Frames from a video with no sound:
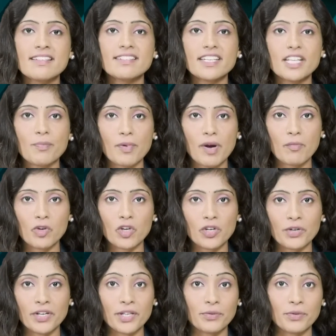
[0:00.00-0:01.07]
సినీ ప్రముఖుల
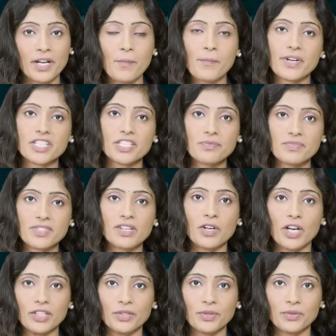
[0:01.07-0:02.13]
నుండి కూడా ప్రశంసలు
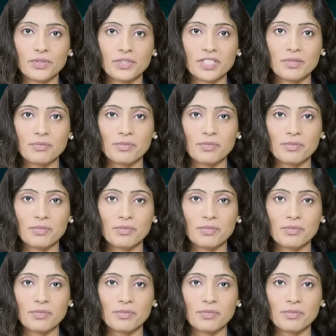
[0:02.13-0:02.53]
అందుకుంటుంది